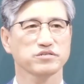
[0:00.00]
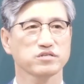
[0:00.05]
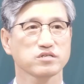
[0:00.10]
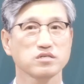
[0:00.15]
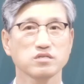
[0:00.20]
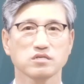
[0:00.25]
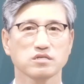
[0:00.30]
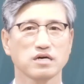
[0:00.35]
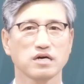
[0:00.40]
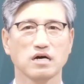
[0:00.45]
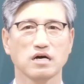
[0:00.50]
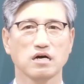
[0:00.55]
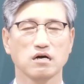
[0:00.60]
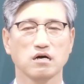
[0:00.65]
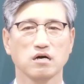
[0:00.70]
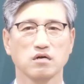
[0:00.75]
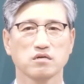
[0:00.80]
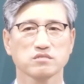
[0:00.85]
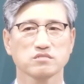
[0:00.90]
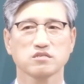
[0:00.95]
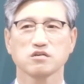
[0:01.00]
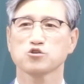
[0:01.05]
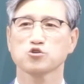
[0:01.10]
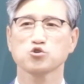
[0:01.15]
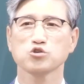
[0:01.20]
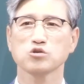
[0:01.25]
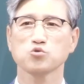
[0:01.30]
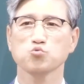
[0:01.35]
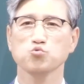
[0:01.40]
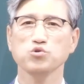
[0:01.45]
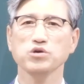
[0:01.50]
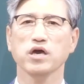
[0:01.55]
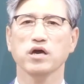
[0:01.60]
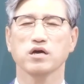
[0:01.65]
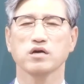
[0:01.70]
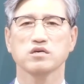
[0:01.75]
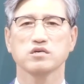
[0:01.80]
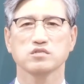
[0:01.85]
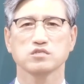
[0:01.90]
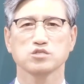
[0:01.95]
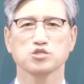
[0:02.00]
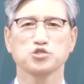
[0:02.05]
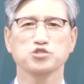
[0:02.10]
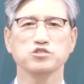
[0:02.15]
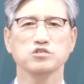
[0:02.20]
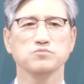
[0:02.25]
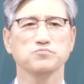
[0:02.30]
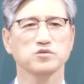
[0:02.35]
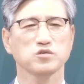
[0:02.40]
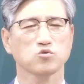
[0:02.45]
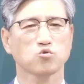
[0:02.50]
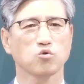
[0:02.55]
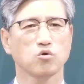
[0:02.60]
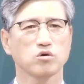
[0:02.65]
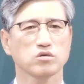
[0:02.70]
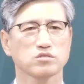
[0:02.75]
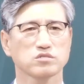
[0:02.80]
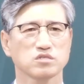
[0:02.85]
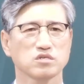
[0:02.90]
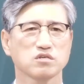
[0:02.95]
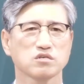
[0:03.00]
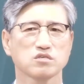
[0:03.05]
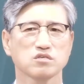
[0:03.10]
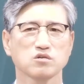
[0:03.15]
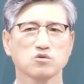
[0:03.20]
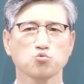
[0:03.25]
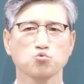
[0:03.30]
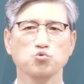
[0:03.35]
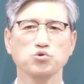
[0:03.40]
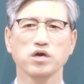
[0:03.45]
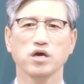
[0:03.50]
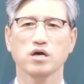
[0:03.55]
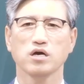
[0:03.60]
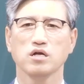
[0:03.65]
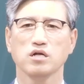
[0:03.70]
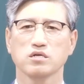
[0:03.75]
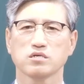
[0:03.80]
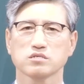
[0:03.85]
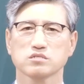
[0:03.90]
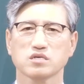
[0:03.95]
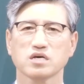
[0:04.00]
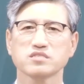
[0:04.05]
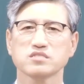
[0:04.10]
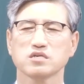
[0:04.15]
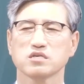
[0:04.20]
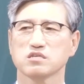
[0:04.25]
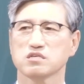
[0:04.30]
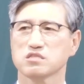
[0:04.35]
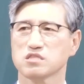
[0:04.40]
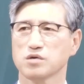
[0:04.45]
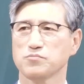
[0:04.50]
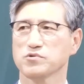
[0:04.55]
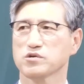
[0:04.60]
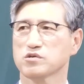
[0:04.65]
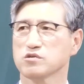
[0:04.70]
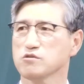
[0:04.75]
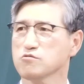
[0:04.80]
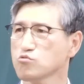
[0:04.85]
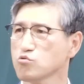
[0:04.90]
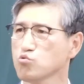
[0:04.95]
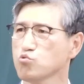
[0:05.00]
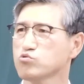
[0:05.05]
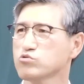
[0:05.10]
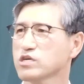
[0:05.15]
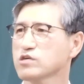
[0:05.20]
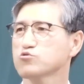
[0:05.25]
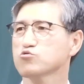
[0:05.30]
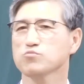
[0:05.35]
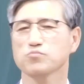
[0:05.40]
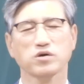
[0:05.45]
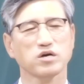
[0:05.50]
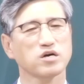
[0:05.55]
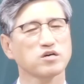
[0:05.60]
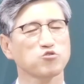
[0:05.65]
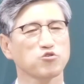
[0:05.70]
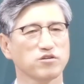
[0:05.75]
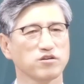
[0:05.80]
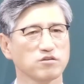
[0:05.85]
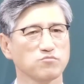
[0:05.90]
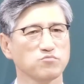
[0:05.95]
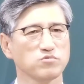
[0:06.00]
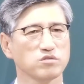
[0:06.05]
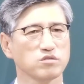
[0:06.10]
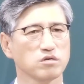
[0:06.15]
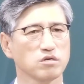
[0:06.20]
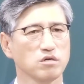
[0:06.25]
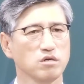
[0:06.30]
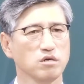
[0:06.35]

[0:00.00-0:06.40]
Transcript: 그러나 성경 위에 이념이 있고 성경 위에 사상이 있다면 그것도 우상숭배가 되는 겁니다.